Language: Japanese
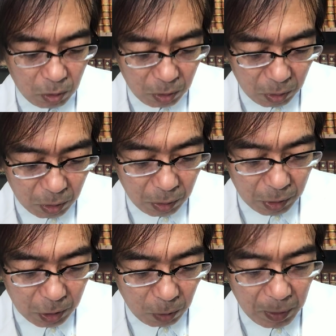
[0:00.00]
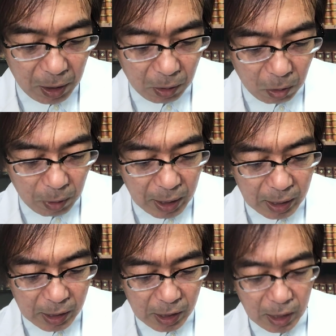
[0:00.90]
このクロスのメリット
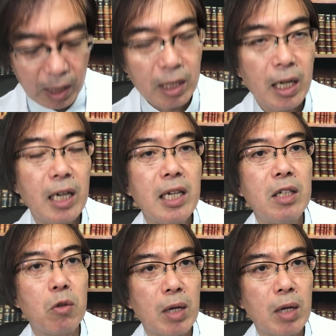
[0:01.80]
は仕上がりが速いと